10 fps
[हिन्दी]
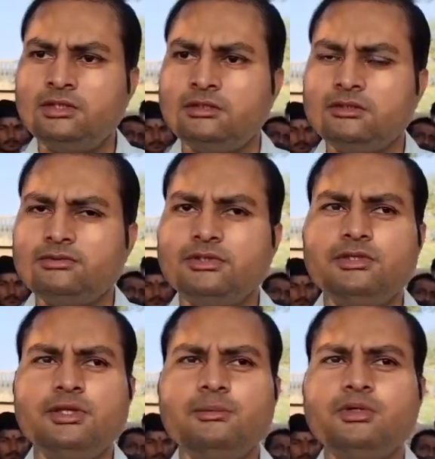
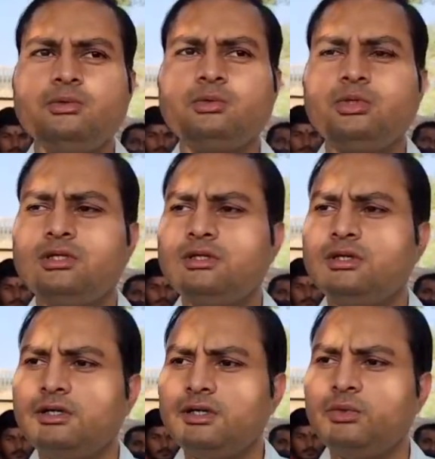सिंदरी में जो दुखद
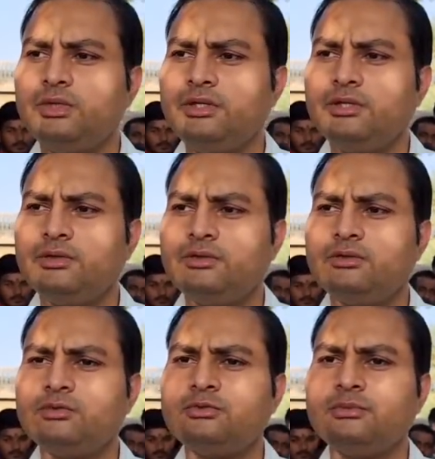घटना हुई
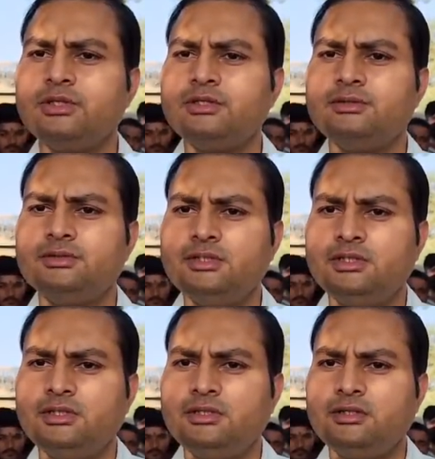और उसमें
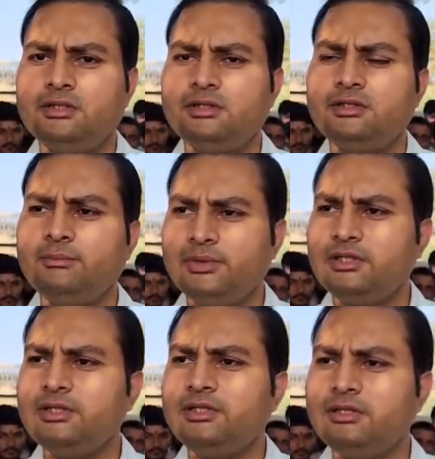एक
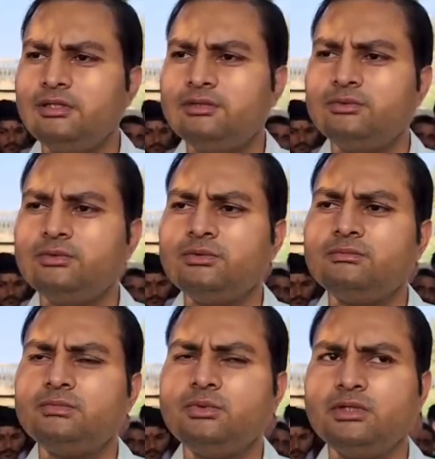दंपति की जो
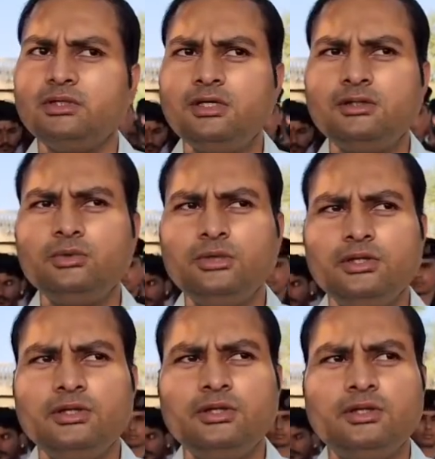दुखद डेथ हुई
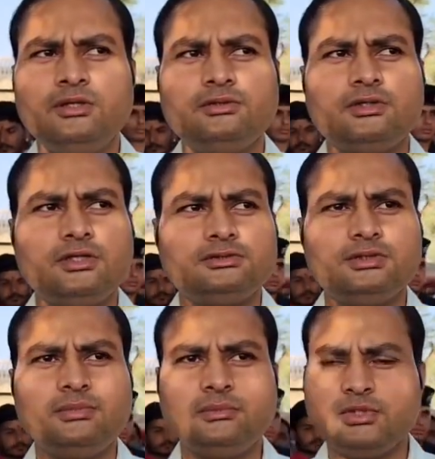आज
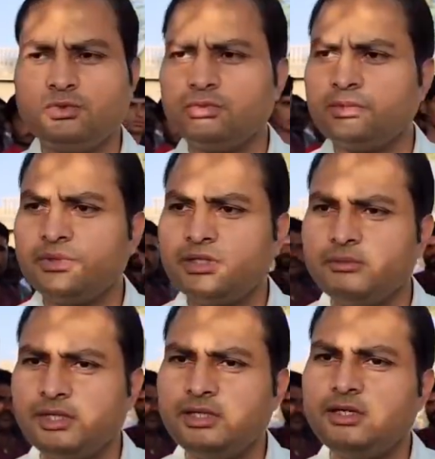सभी बच्चों से मैं यहाँ
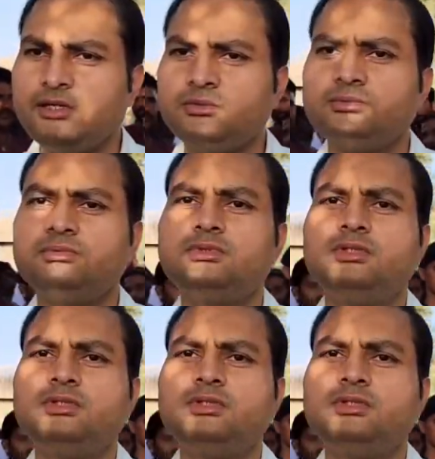मिलने आया हूँ